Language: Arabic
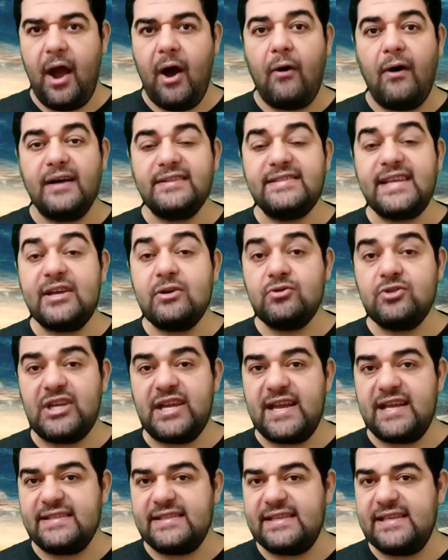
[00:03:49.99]

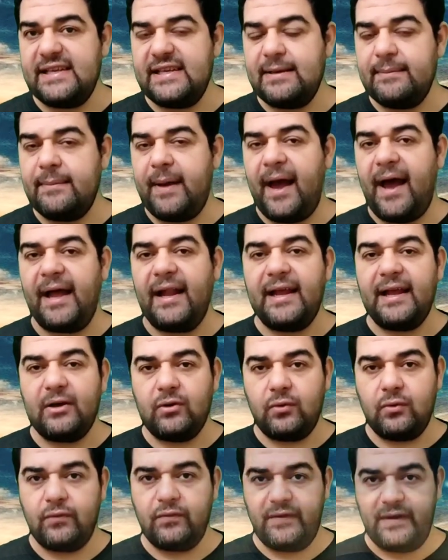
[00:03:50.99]
وسيجازيهم
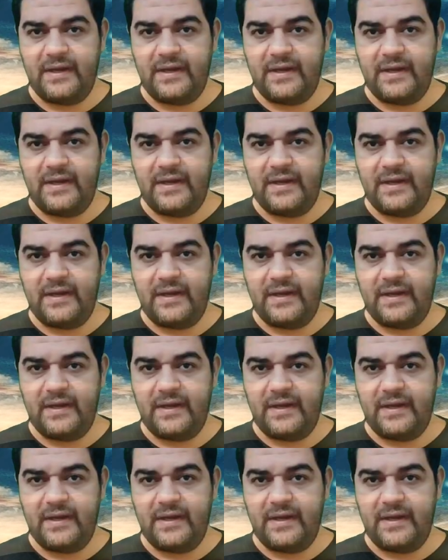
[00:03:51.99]
على